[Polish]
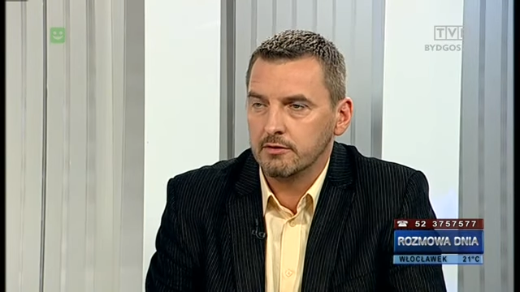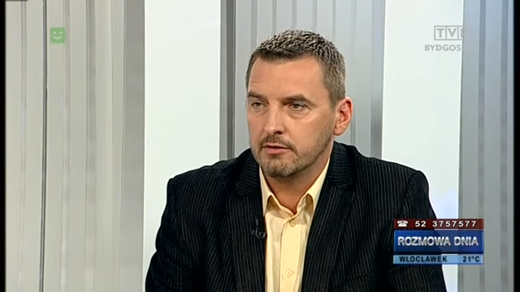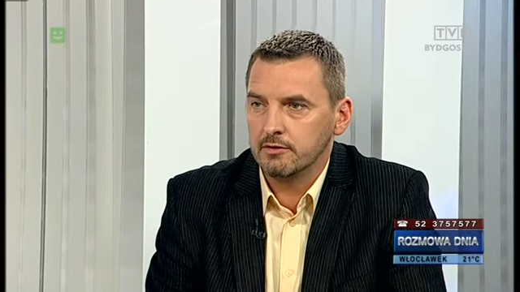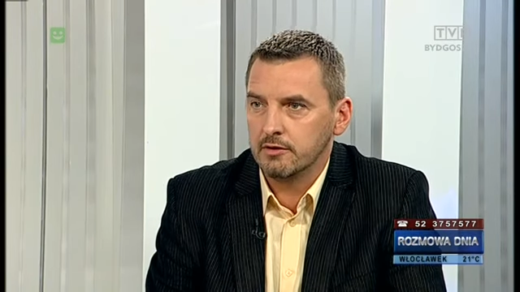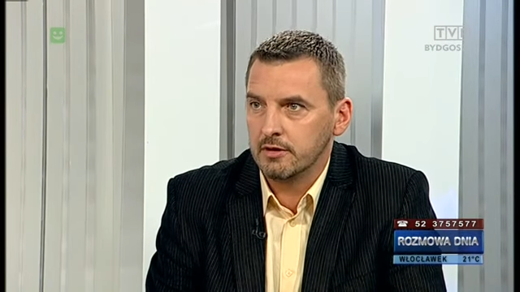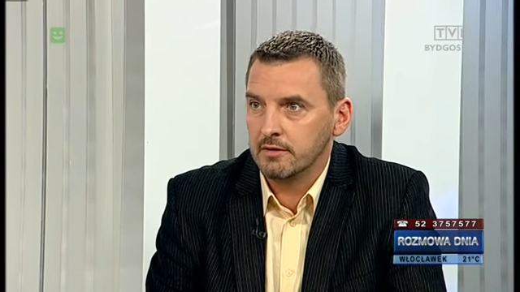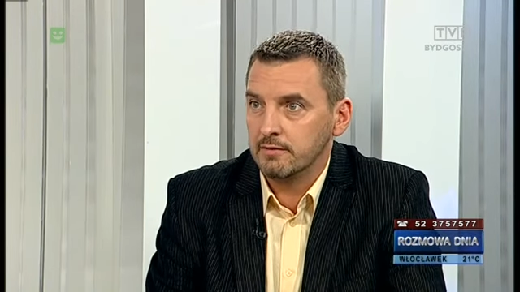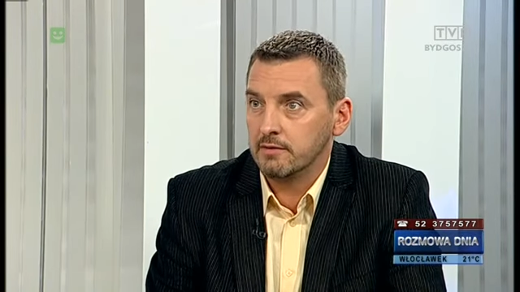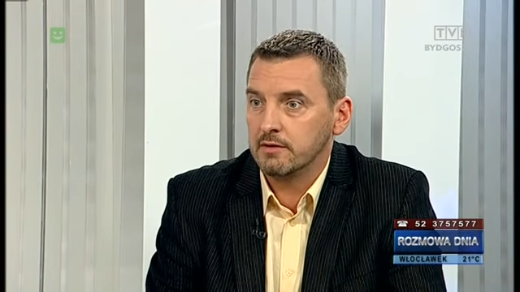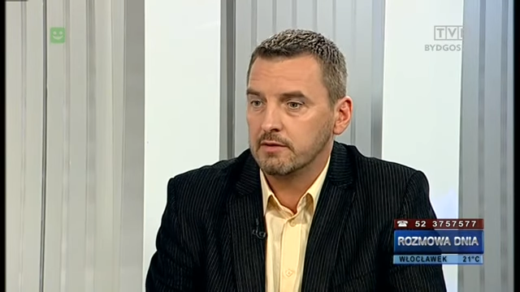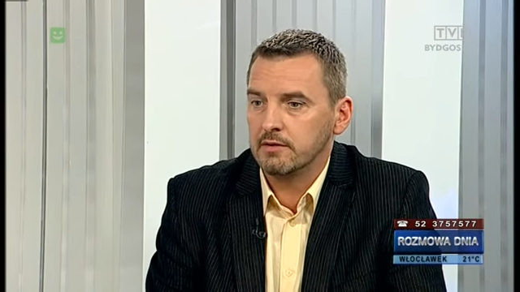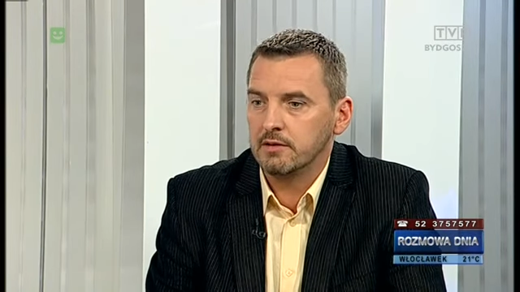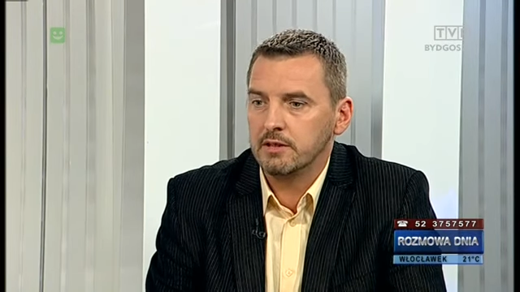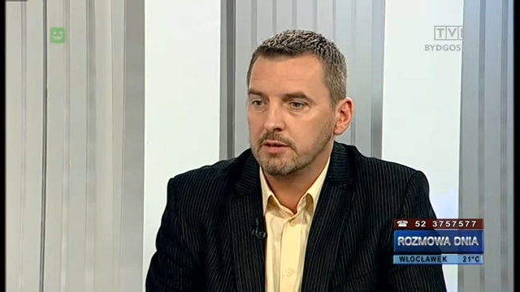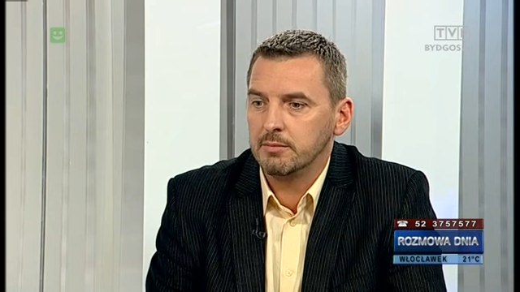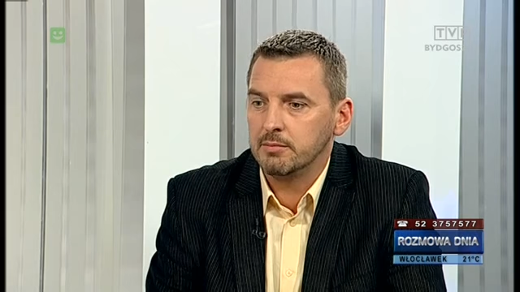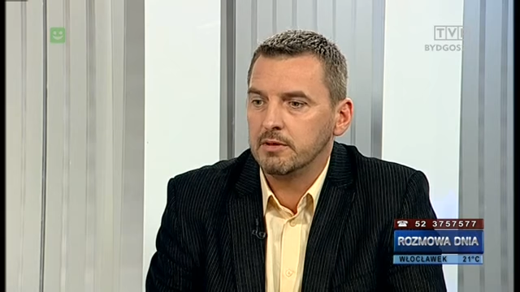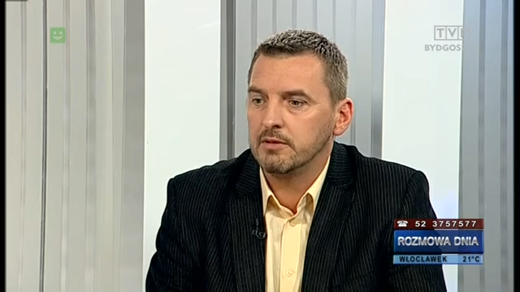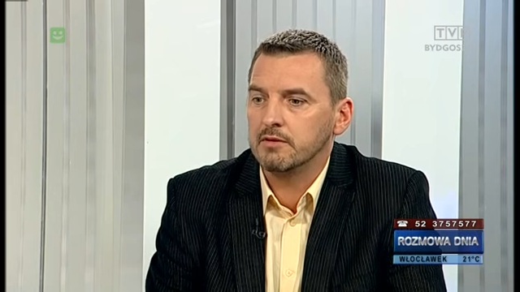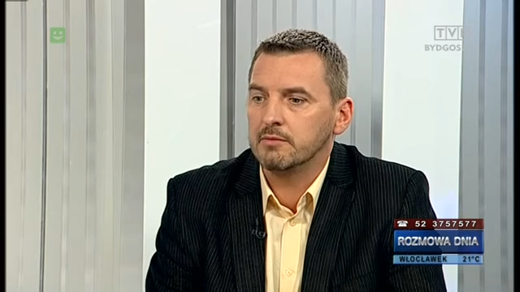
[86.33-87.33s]
czerwiec i
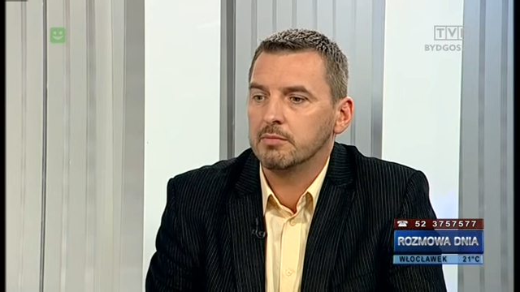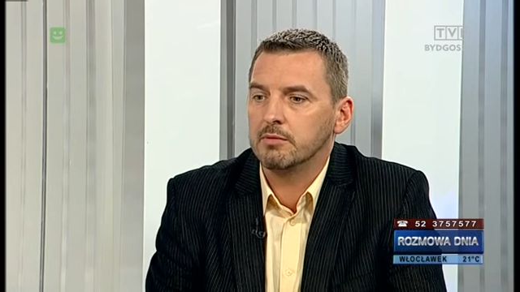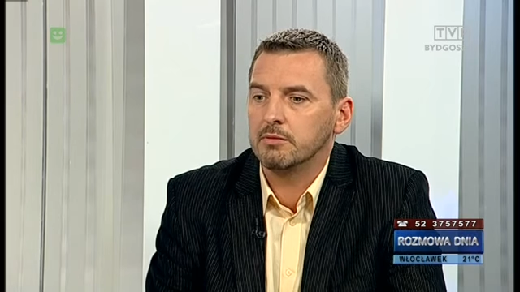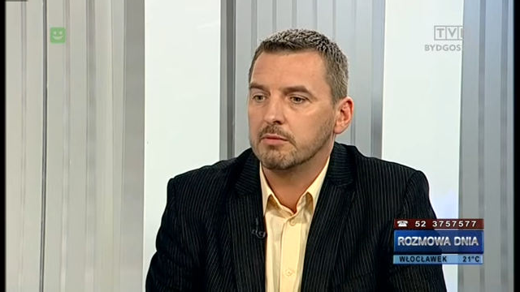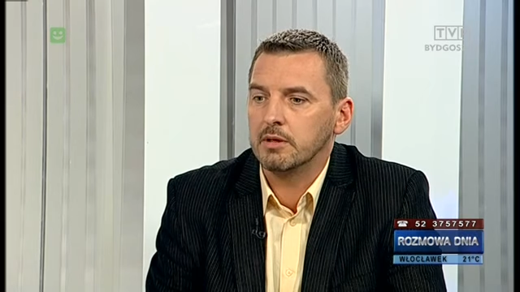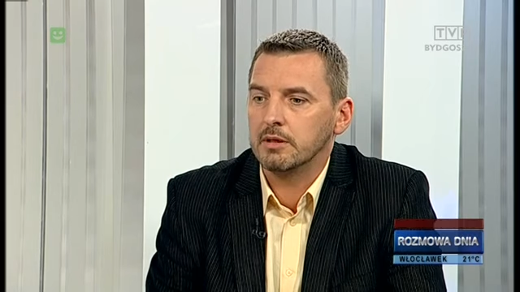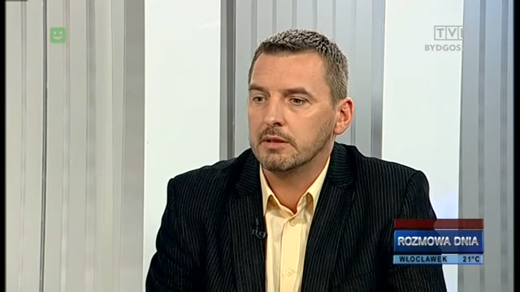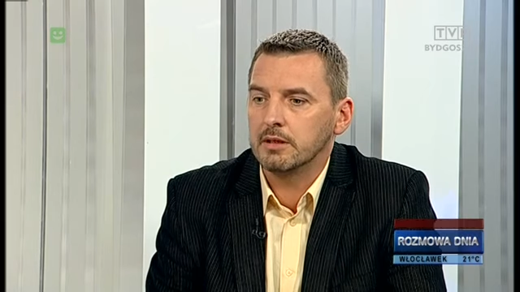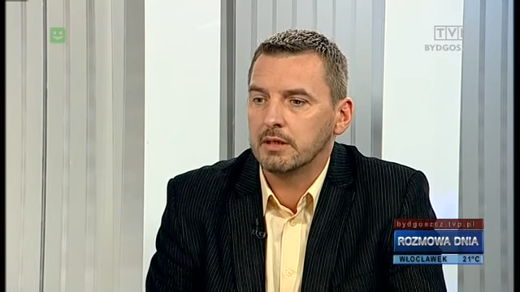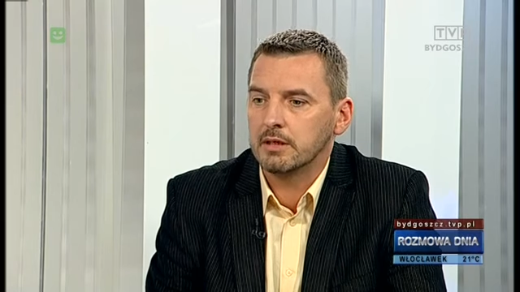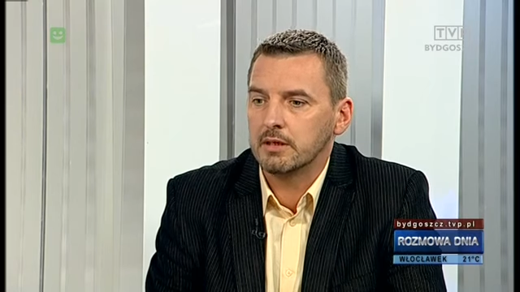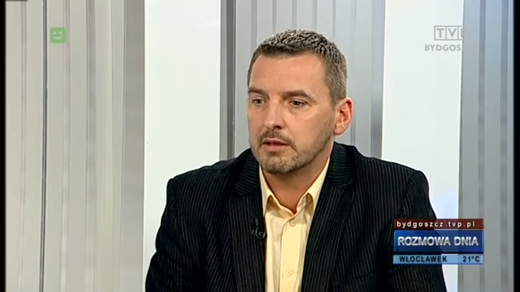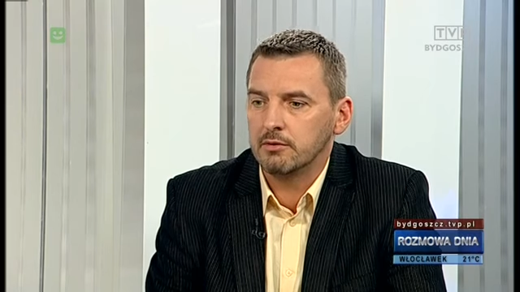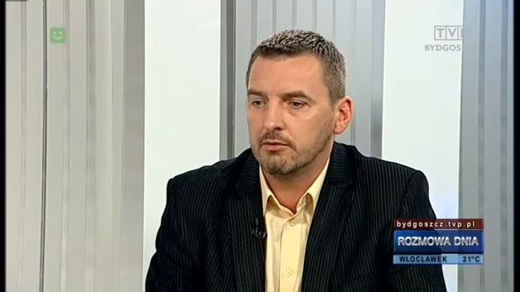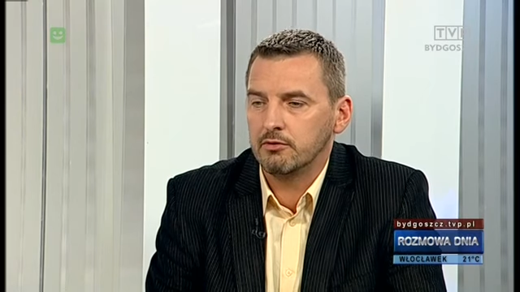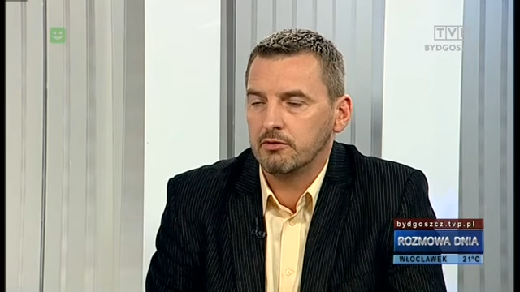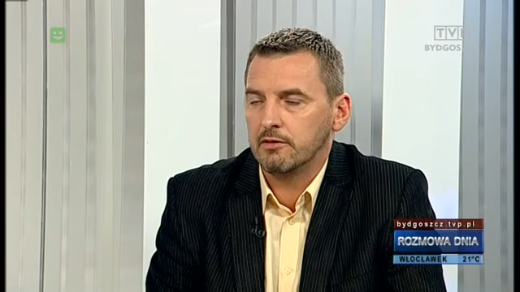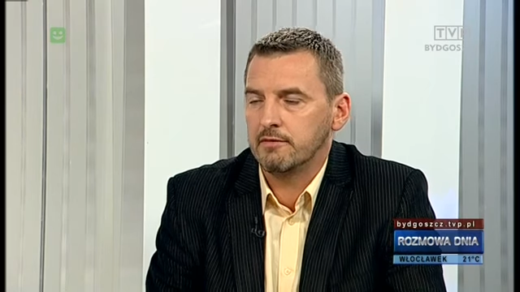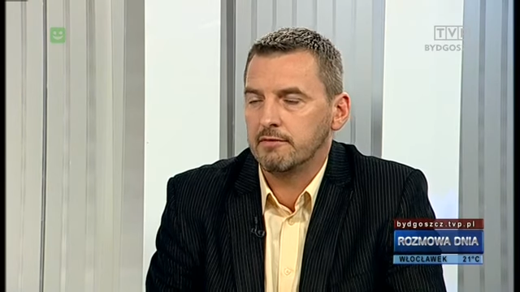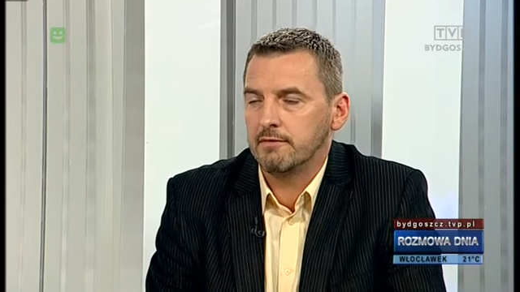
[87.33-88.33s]
lipiec była taka
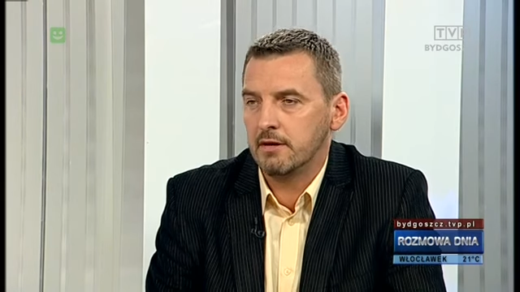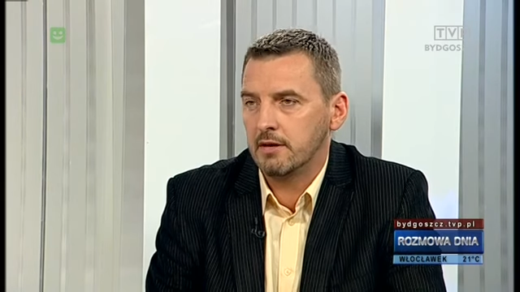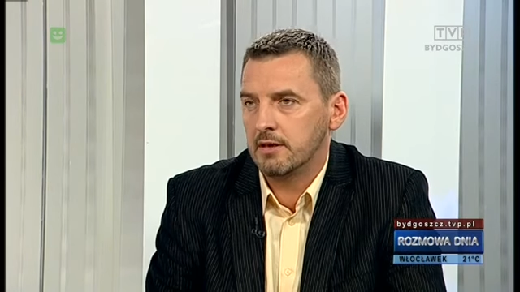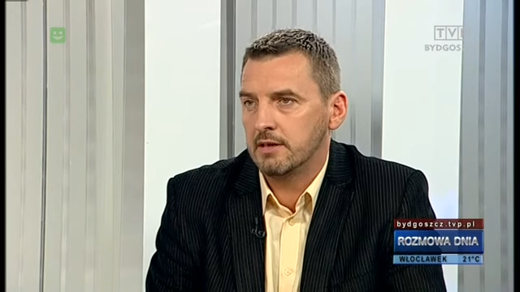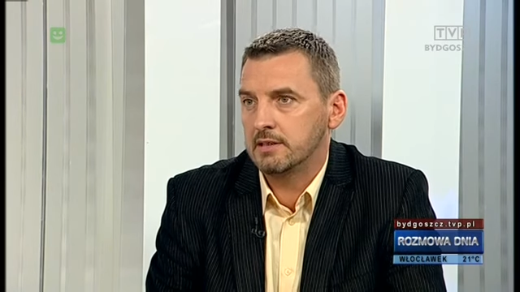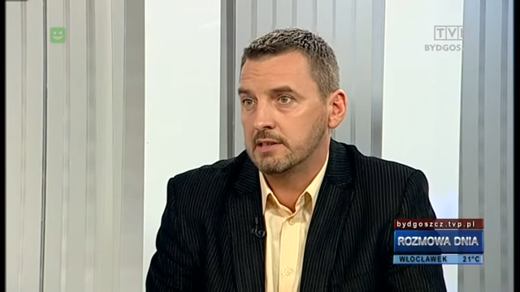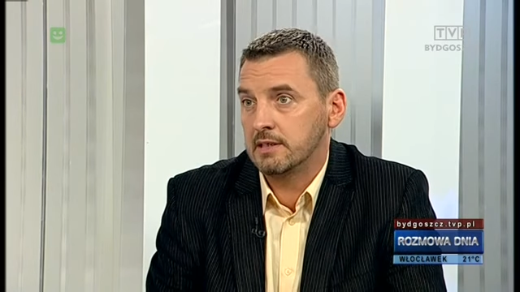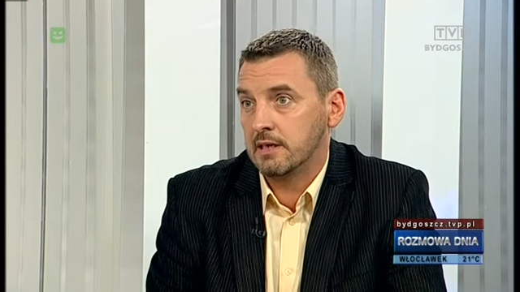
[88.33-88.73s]
duża fala